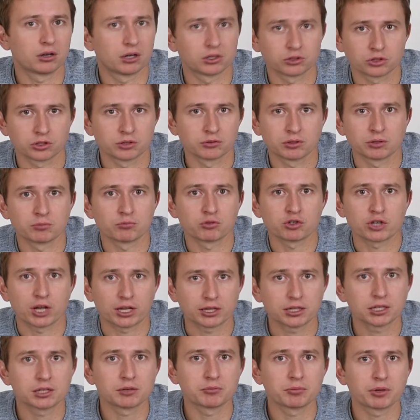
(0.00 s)
also im,
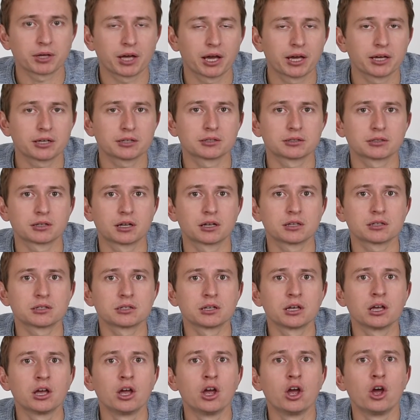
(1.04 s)
schattigen Bereich das
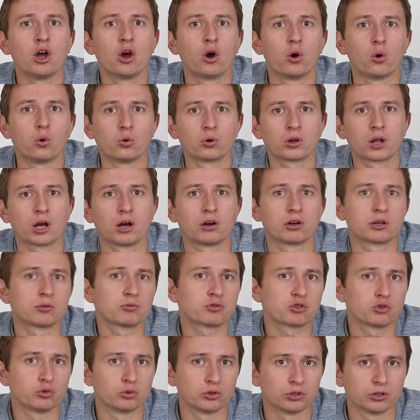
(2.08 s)
Ganze oder auch im
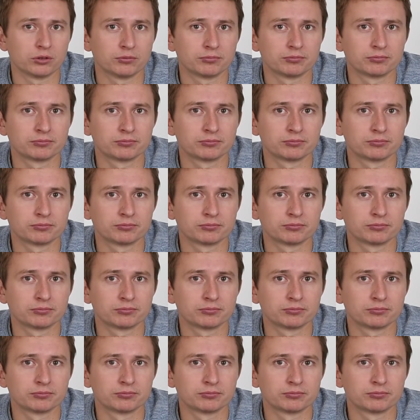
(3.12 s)
Studio.